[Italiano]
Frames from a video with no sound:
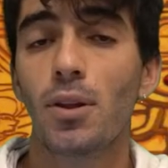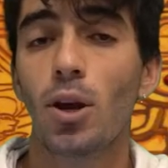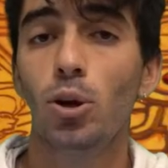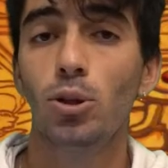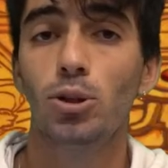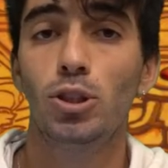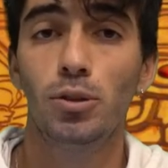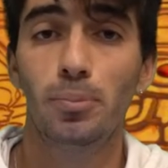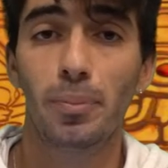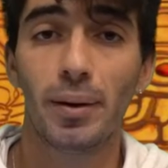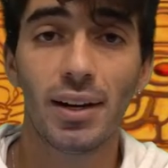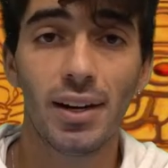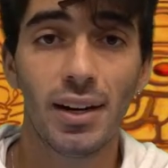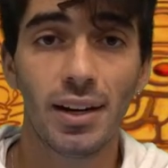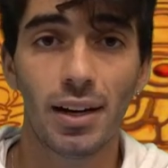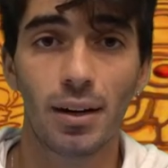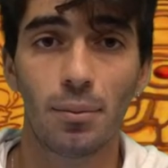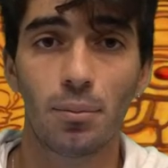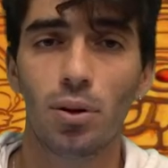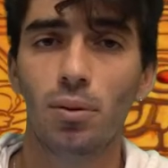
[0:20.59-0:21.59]
oggi
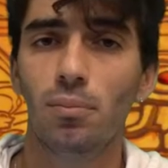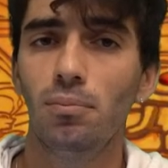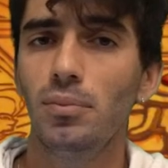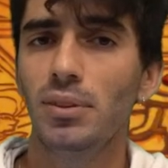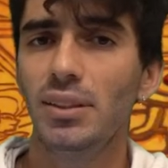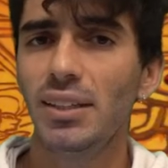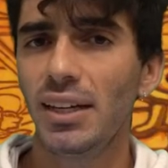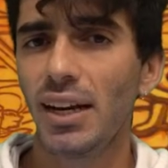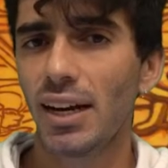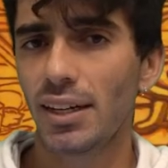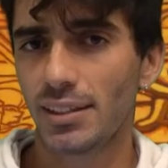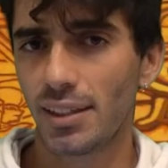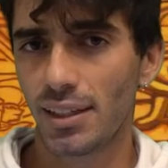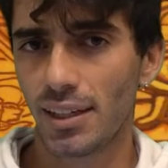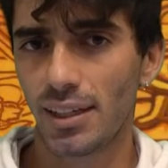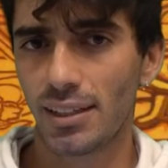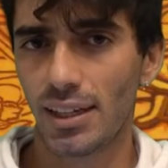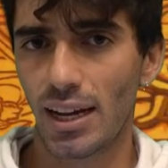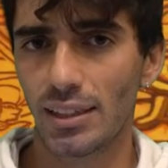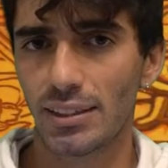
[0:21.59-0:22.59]
parleremo di carte
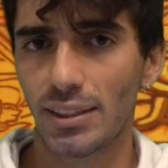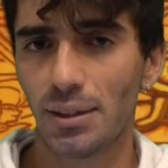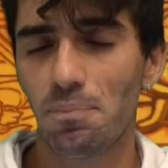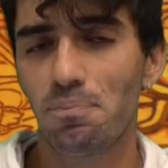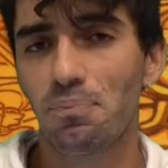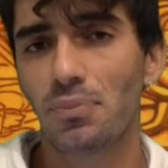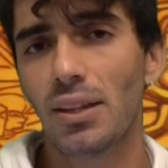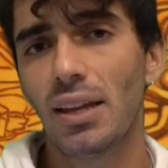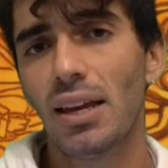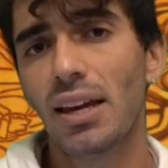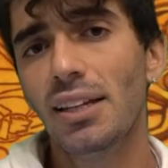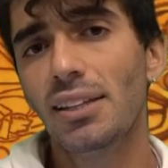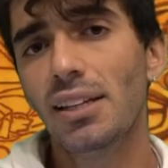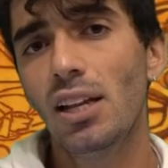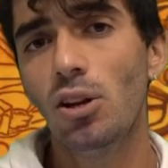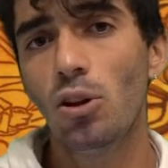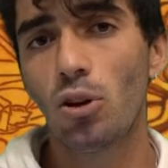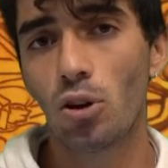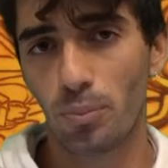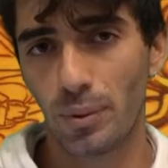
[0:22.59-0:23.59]
gradate e del
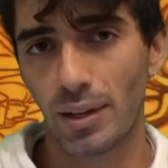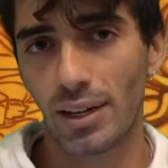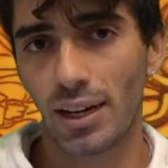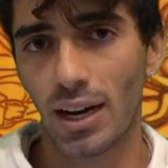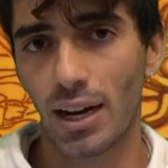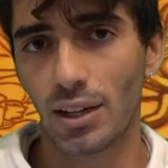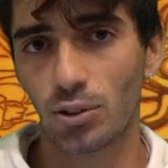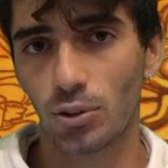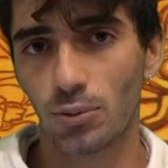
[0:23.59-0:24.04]
loro mercato.